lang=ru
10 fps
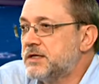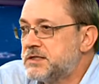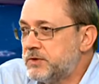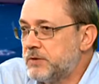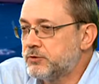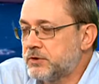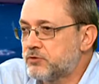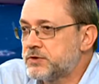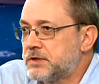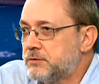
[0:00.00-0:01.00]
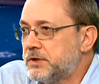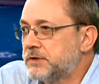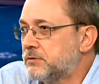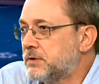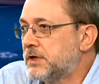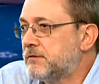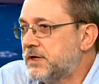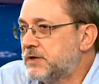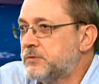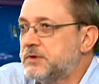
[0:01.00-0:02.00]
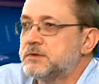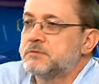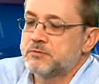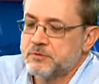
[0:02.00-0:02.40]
Если меня будут окружать люди, которые говорят мне,